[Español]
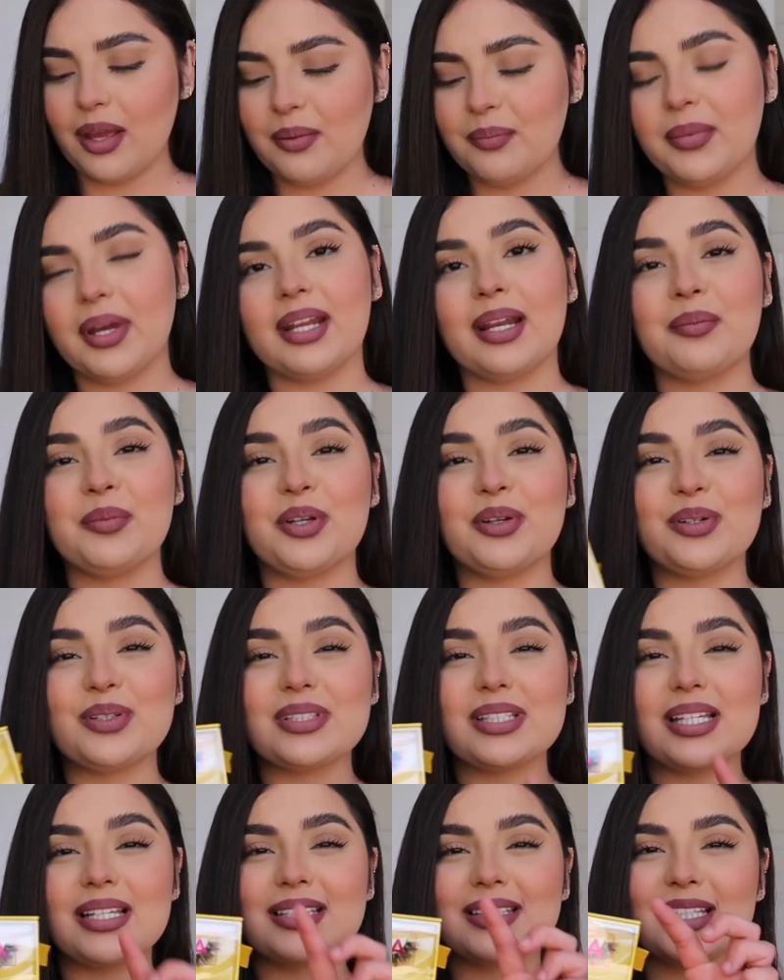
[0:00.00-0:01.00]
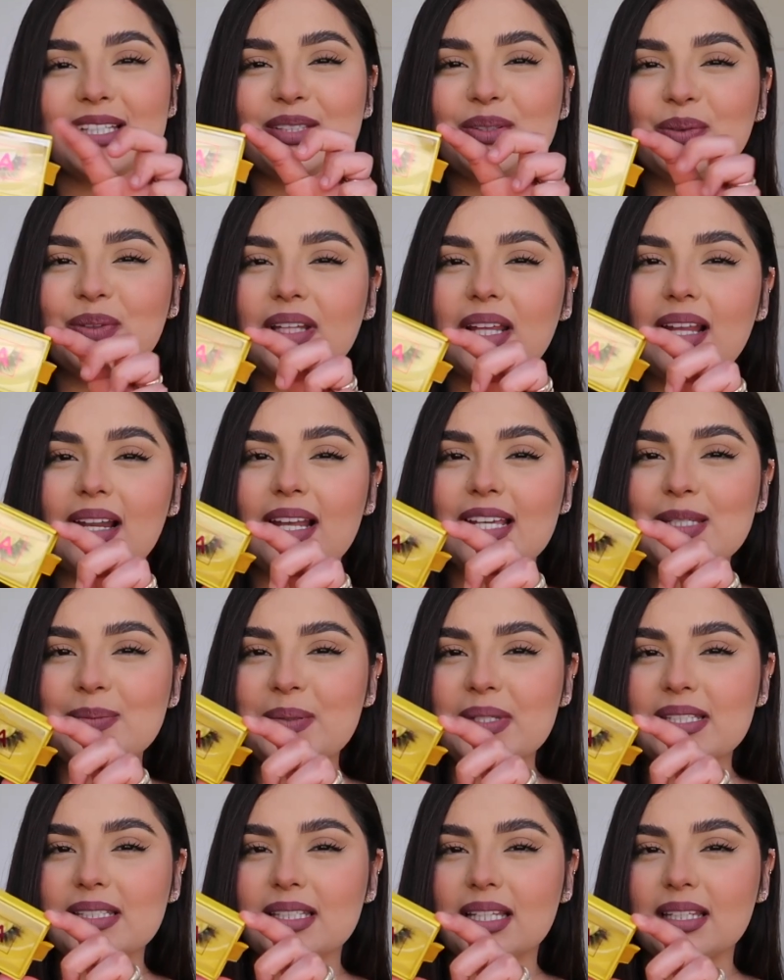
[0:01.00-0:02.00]
Vean, amigos, esta es una de las
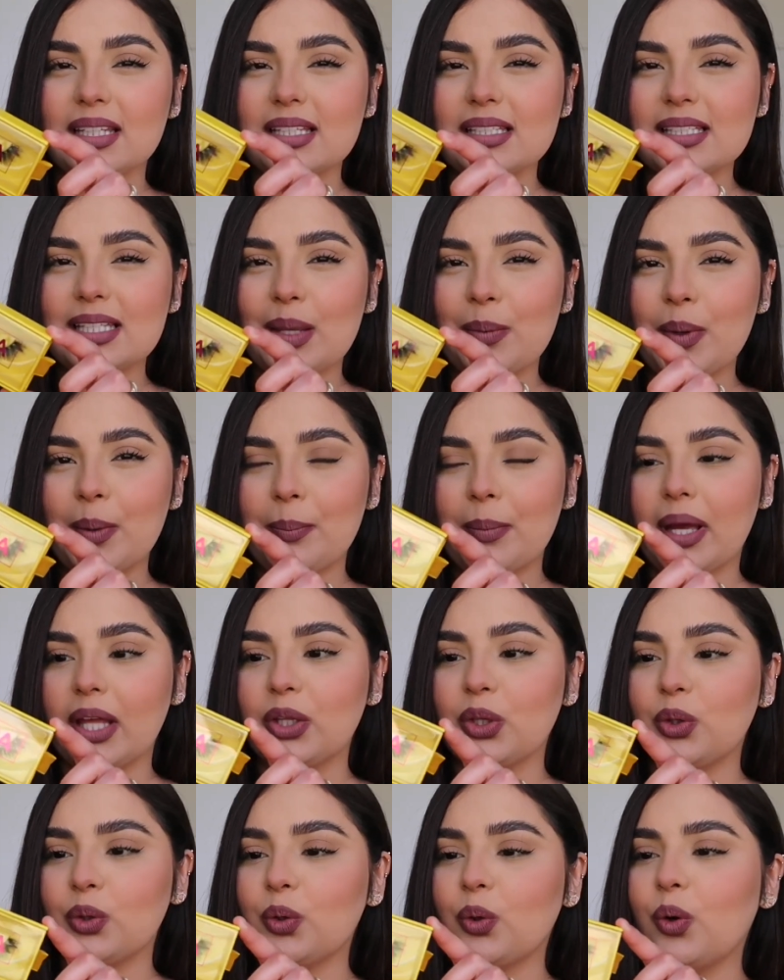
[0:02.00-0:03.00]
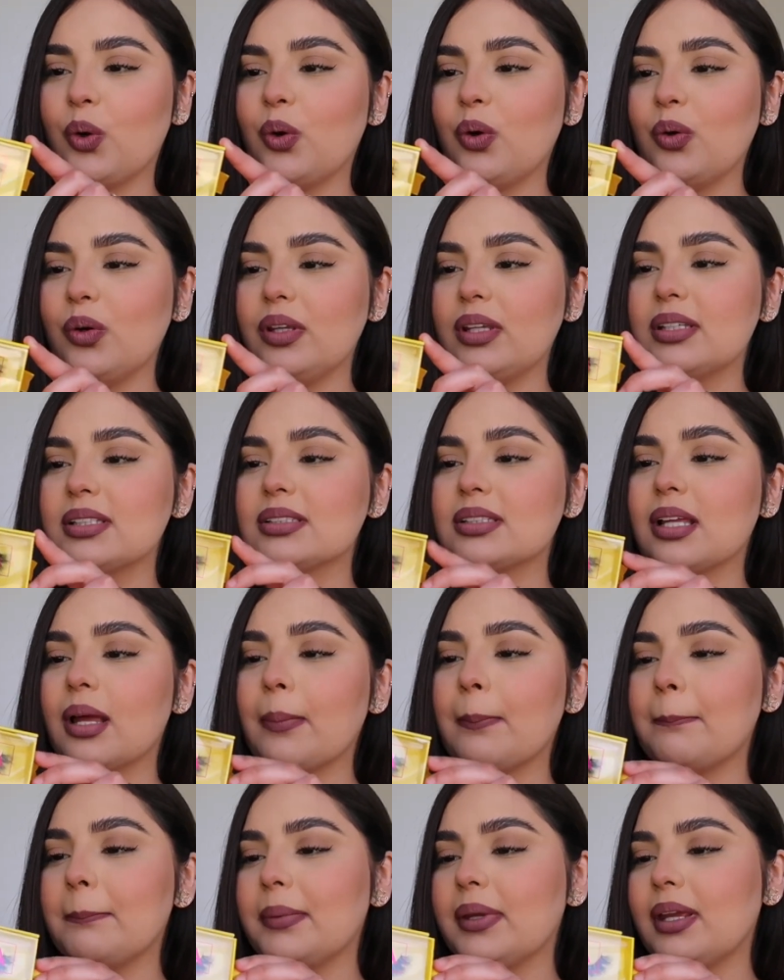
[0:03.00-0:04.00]
pestañas que me mandó y
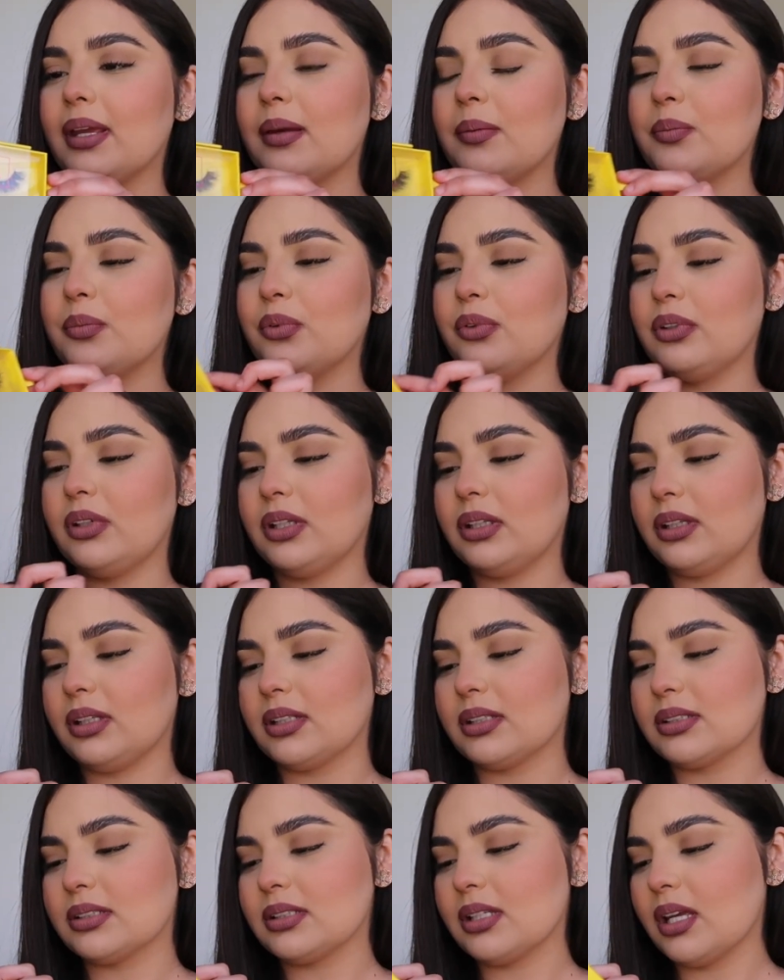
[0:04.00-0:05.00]
están bien bonitas.